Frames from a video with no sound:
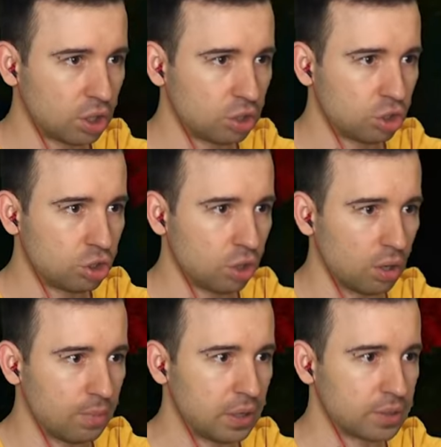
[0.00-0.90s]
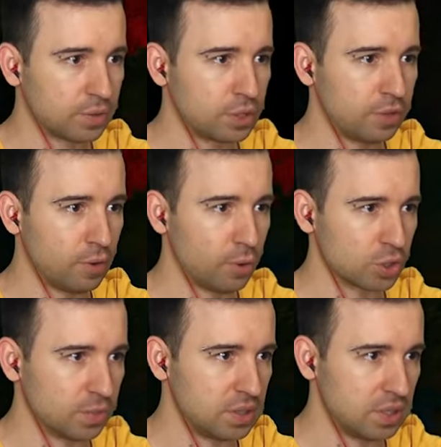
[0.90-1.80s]
ты чё, мы сквозь него можем
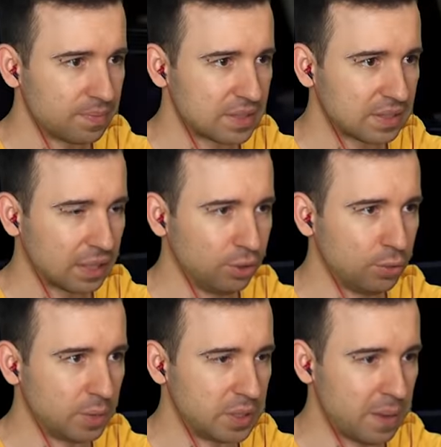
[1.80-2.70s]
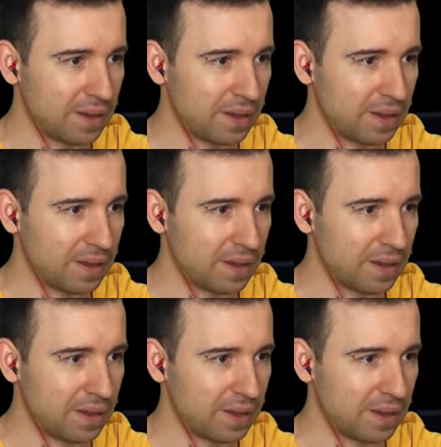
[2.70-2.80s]
идти. Столкнули бы тебя